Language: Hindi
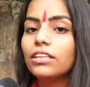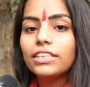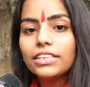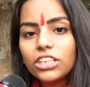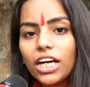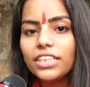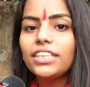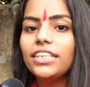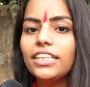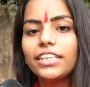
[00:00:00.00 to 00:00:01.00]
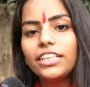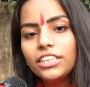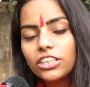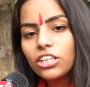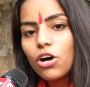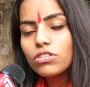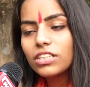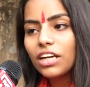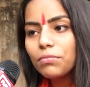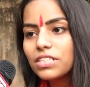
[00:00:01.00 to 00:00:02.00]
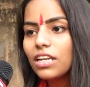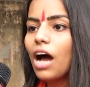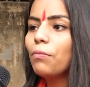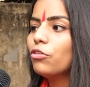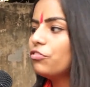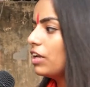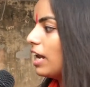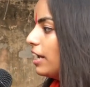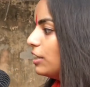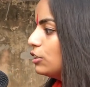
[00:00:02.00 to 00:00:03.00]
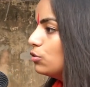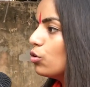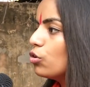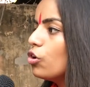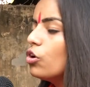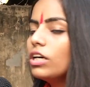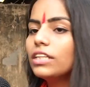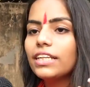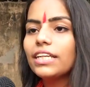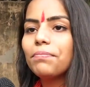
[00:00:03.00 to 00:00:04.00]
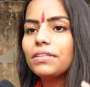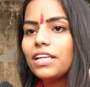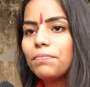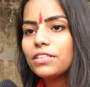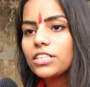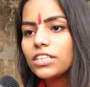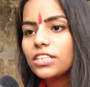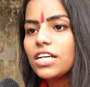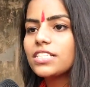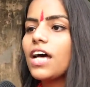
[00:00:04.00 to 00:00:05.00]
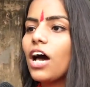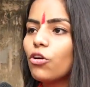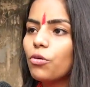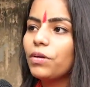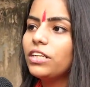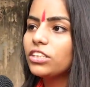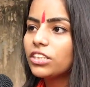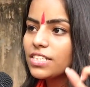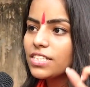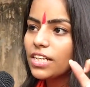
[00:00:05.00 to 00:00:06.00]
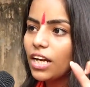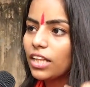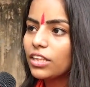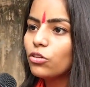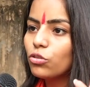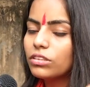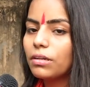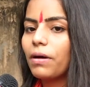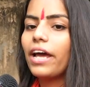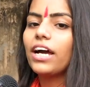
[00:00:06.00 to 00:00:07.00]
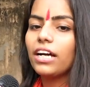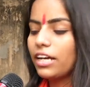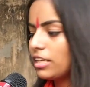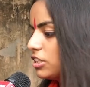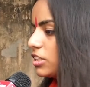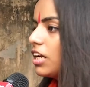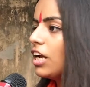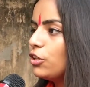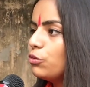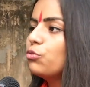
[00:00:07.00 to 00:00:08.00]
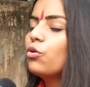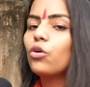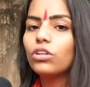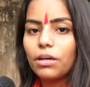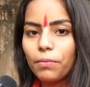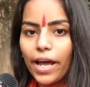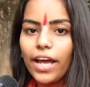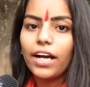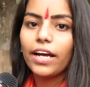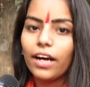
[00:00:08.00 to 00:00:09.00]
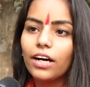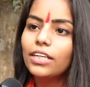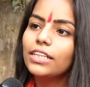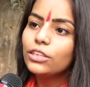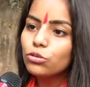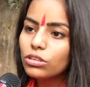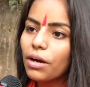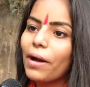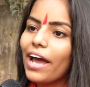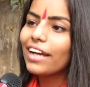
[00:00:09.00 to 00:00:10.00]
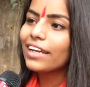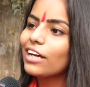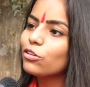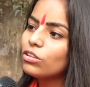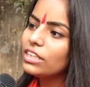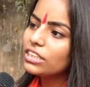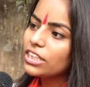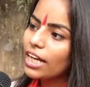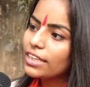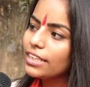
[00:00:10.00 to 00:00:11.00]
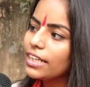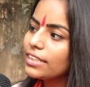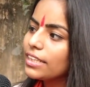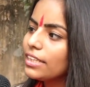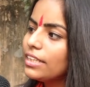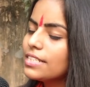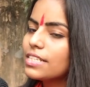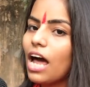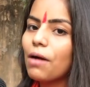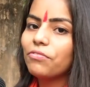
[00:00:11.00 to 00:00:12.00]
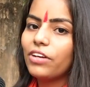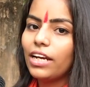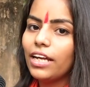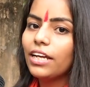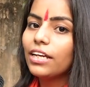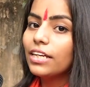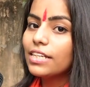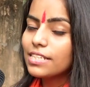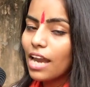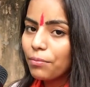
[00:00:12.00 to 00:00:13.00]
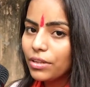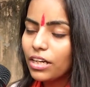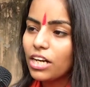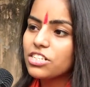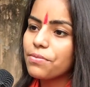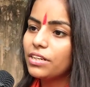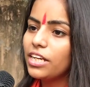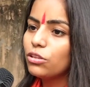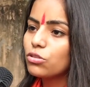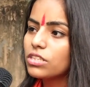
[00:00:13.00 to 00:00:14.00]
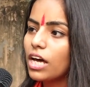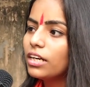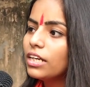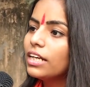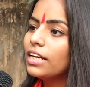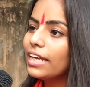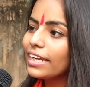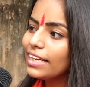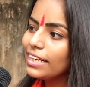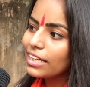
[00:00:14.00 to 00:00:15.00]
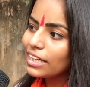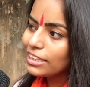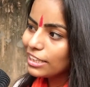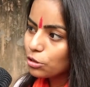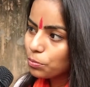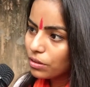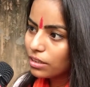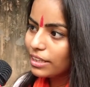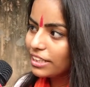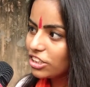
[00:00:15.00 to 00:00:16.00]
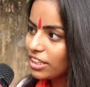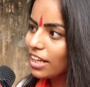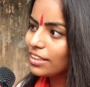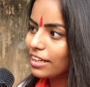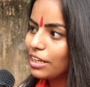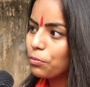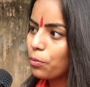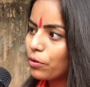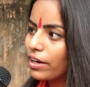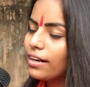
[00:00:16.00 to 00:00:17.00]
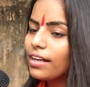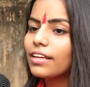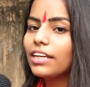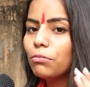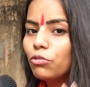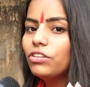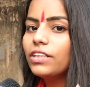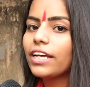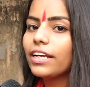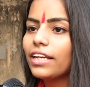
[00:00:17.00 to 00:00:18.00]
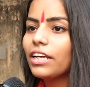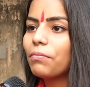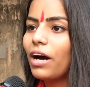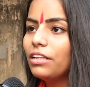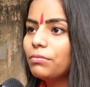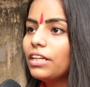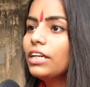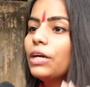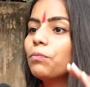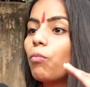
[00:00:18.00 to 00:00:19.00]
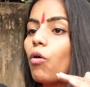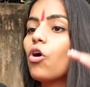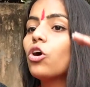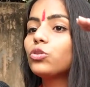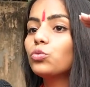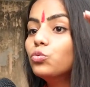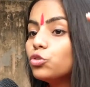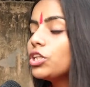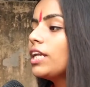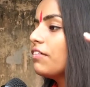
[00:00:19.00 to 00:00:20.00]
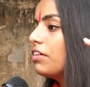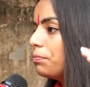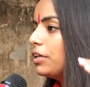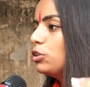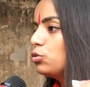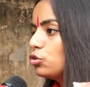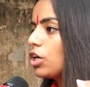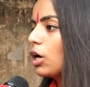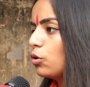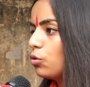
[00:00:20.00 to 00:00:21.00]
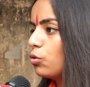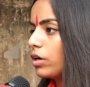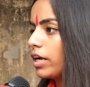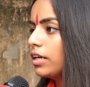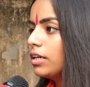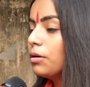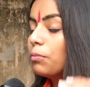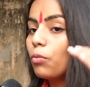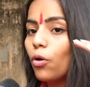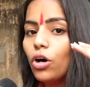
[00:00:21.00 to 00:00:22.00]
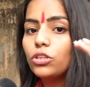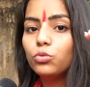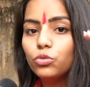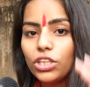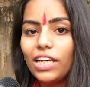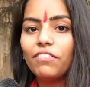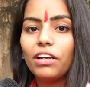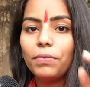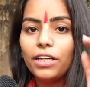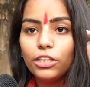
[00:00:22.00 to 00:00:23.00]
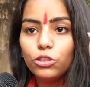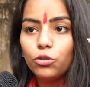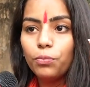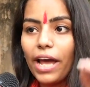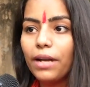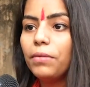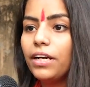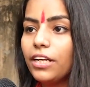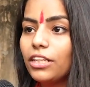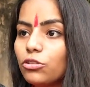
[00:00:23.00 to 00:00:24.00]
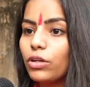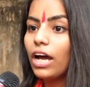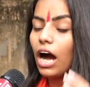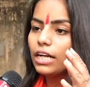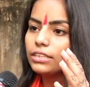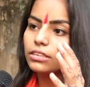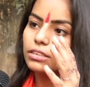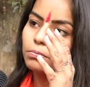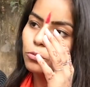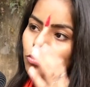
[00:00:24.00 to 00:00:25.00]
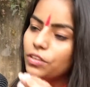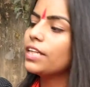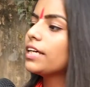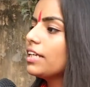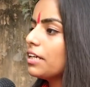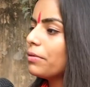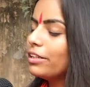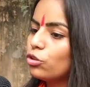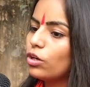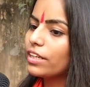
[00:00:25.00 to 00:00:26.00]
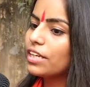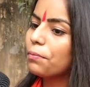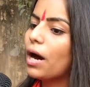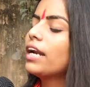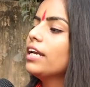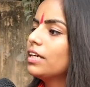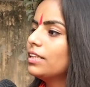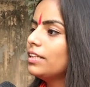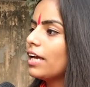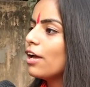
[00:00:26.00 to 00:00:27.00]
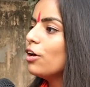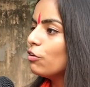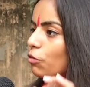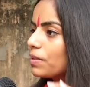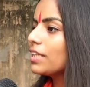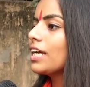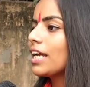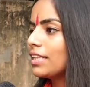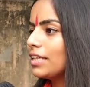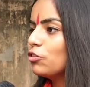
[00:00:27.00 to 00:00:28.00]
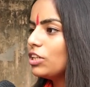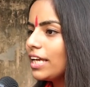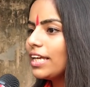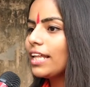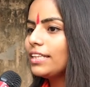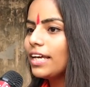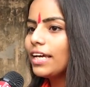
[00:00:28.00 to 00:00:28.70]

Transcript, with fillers: ये चाहती यही है कि जितना हो सके हम इस्लाम को फैलाएं हिंदुओं को देखिए पिछले पिचहत्तर सालों में जितना सनातन को दबाया गया जितना हिंदुओं को दबाया गया क्यों दबाया गया क्योंकि ये चाहते यही थे कि इस्लाम फैले इस्लामिक राष्ट्र बने हिंदुस्तान लेकिन इनका ये जो एजेंडा था ये प्रोपोगेंडा था ये मूवी देखने के बाद में बहुत ऊँचे लेवल पर हिंदू जागरूक हो रहा है बहुत ऊंचे लेवल पे हिंदू बहन बेटियां जो है आज मूवी देखने के बाद जो लड़कियां बाहर निकलती हैं वो पता क्या कहती हैं वो यही कहती